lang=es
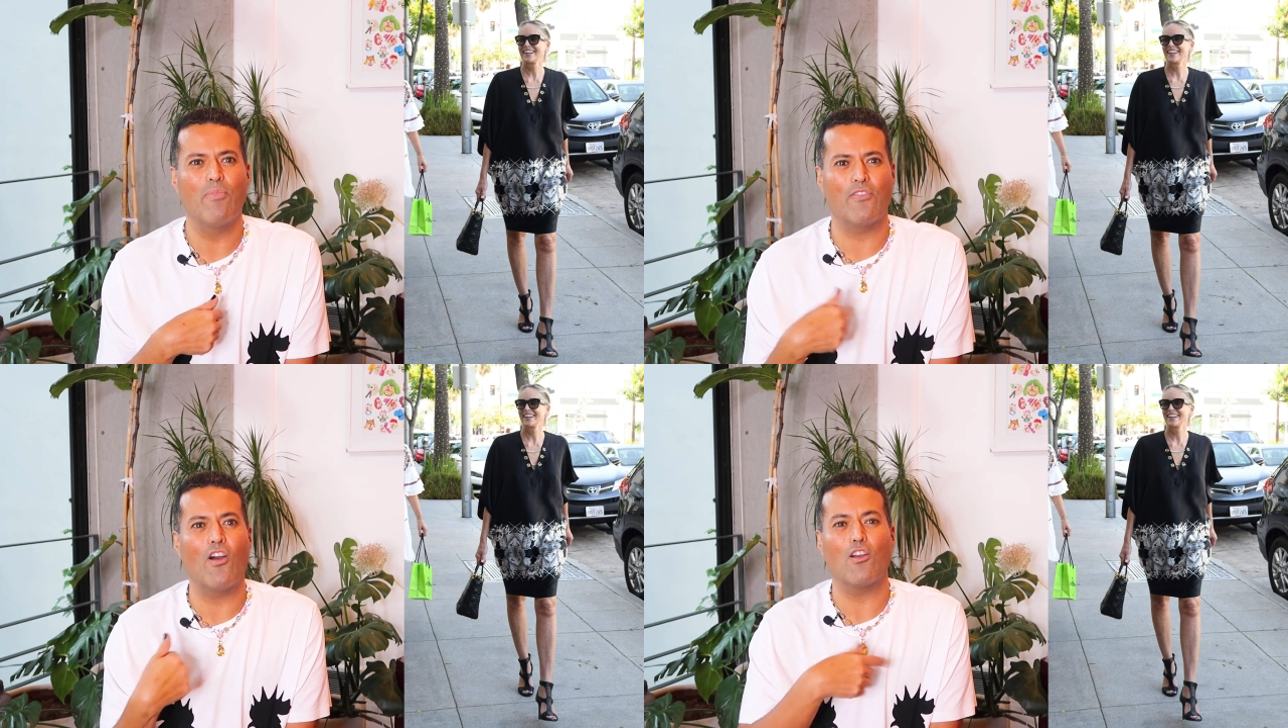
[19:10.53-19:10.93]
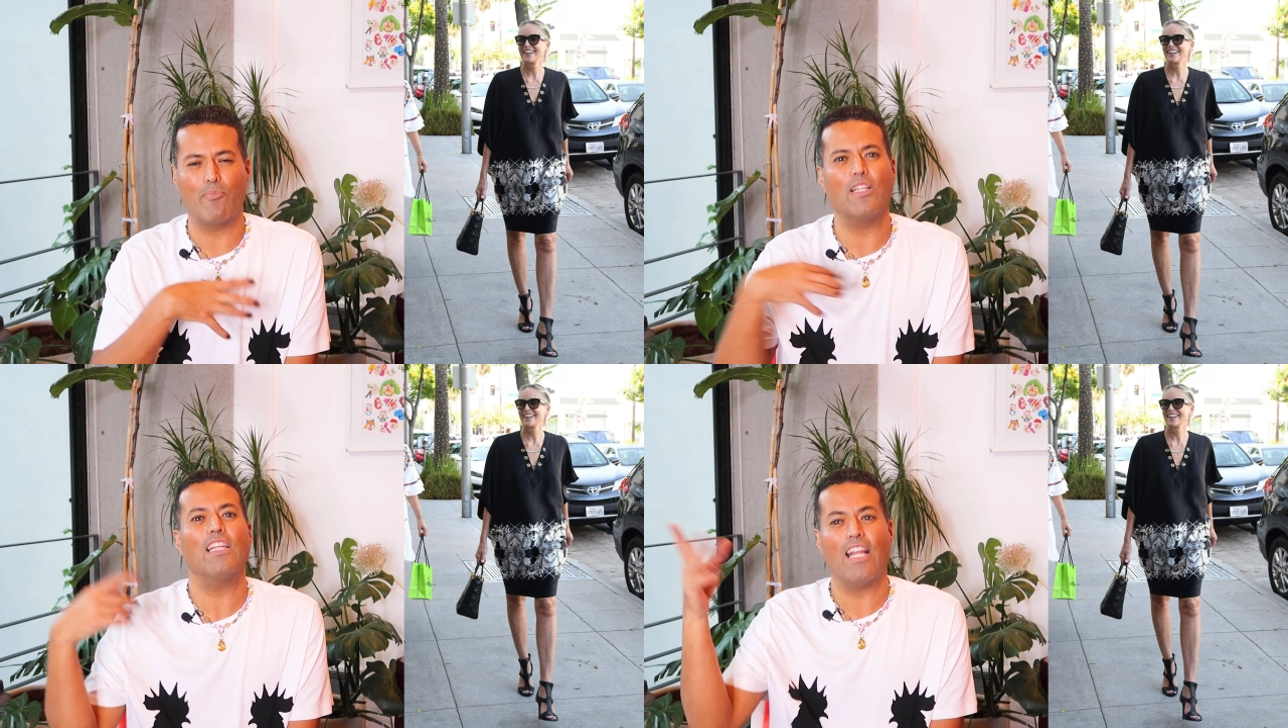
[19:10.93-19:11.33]
Por
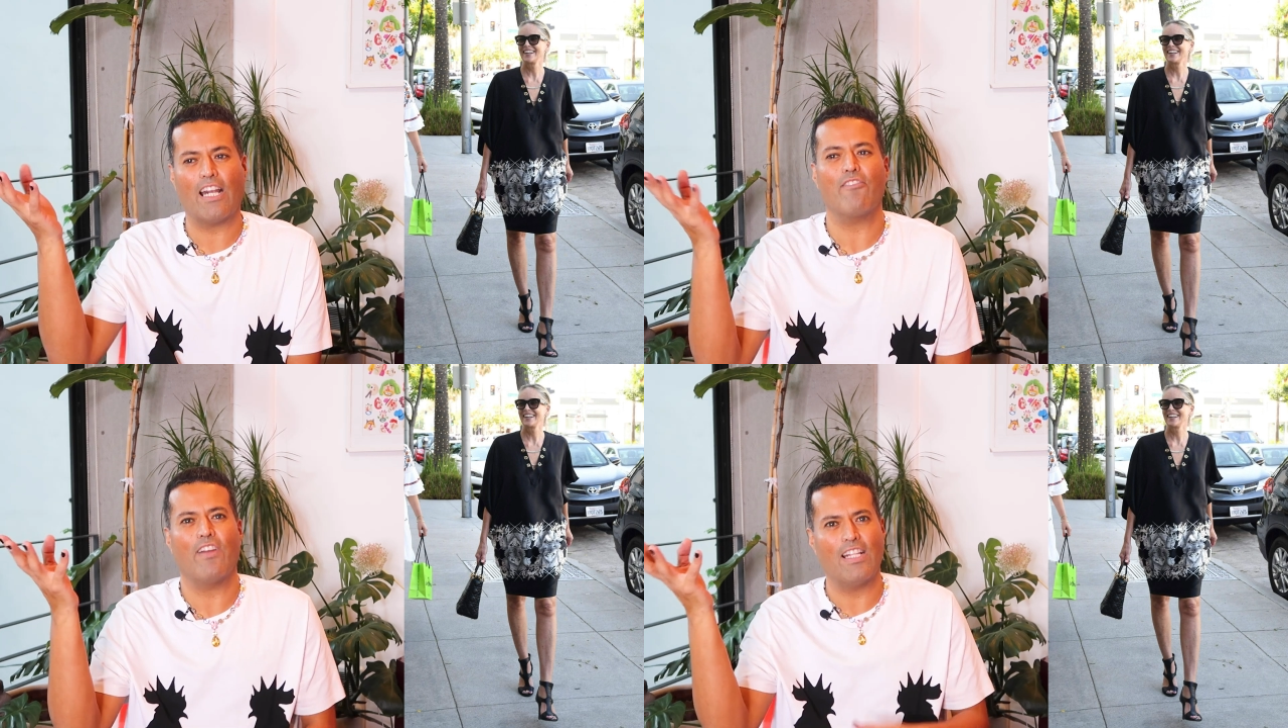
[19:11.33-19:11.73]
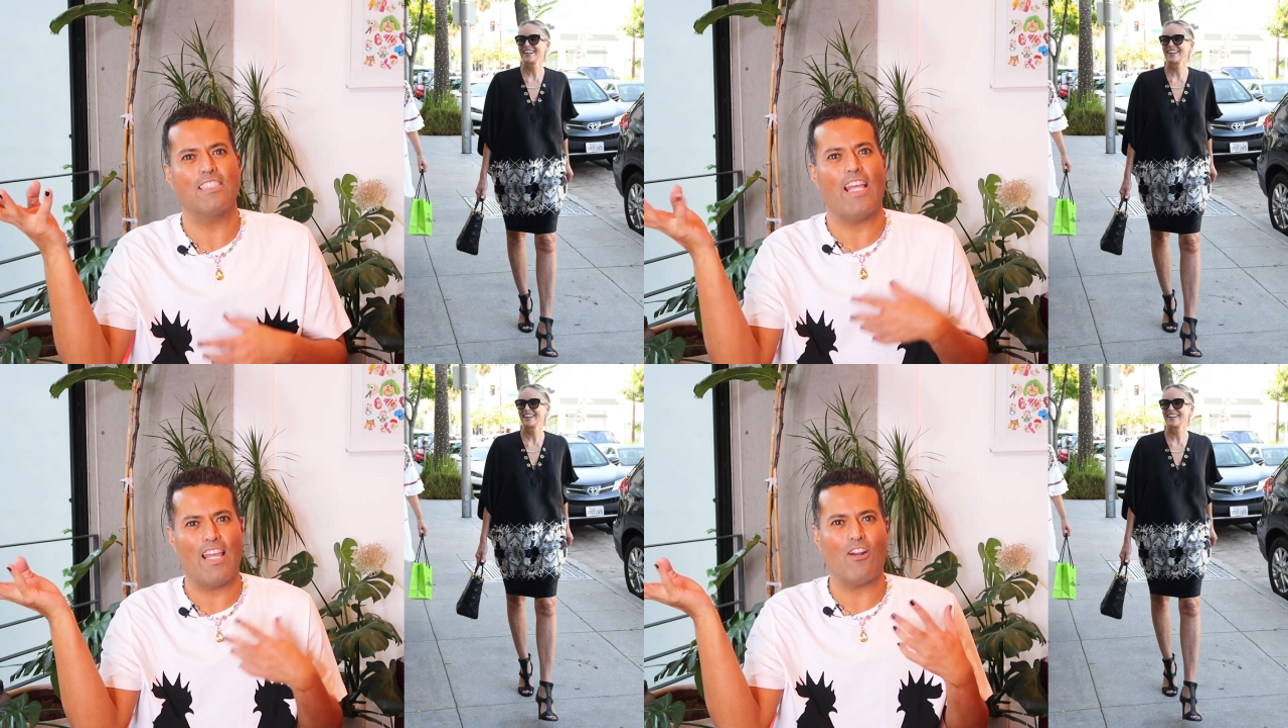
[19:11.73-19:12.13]
favor, ponen la
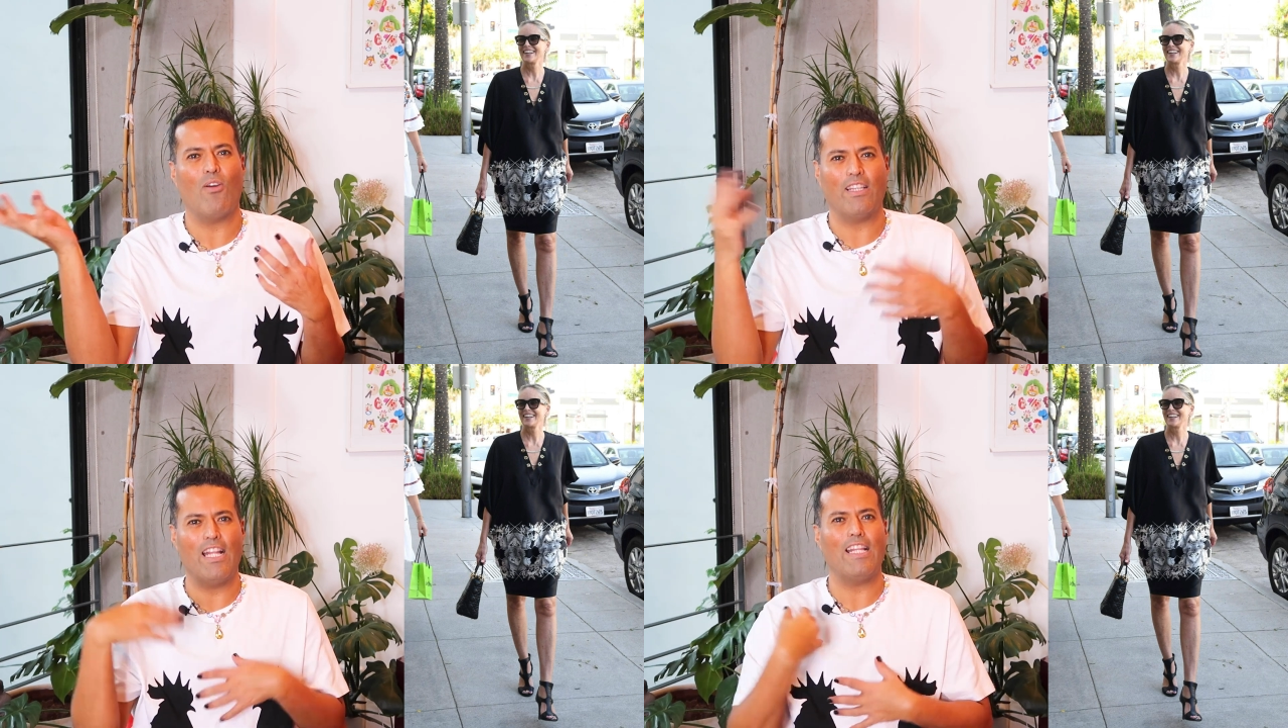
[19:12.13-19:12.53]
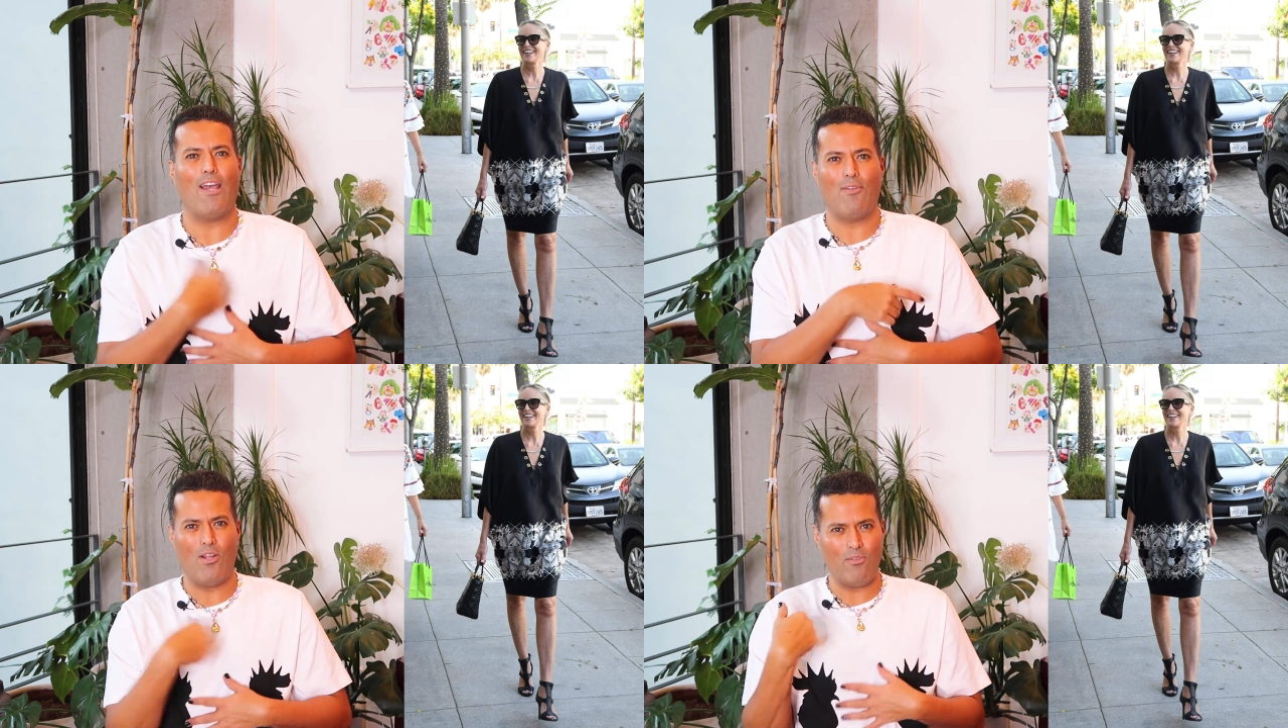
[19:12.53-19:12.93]
referencia de Juan del
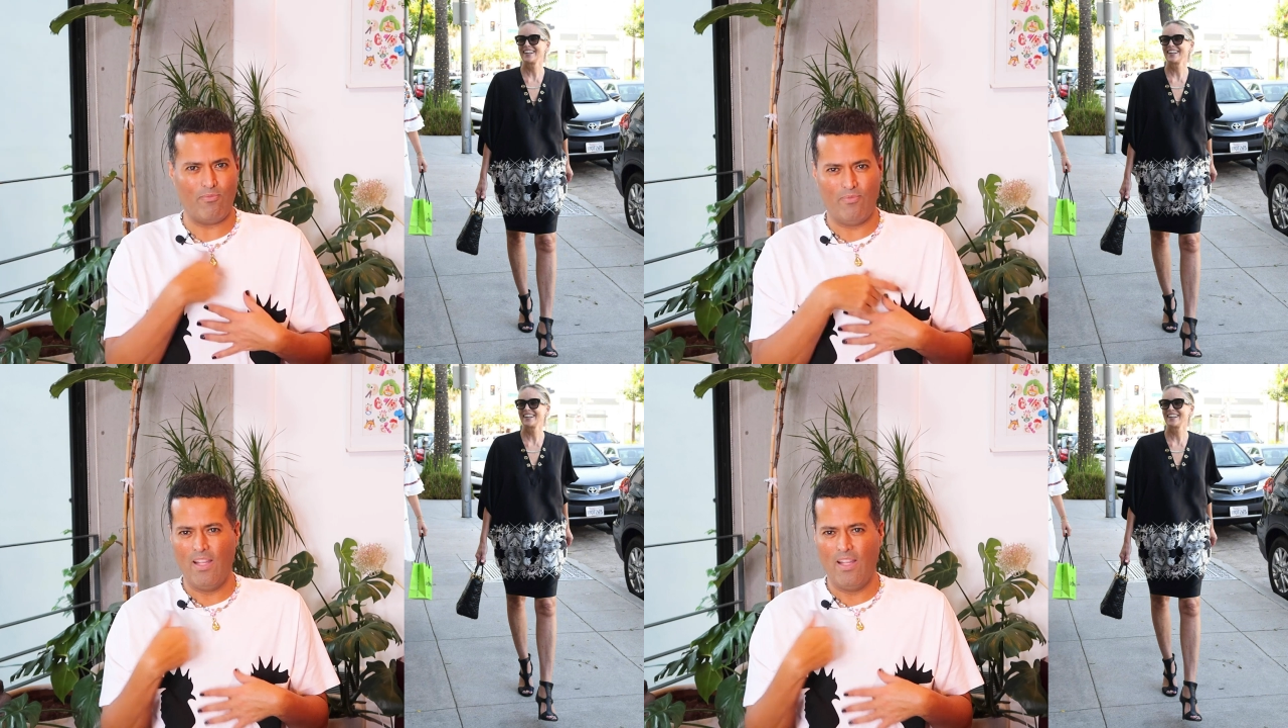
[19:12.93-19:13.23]
Diablo.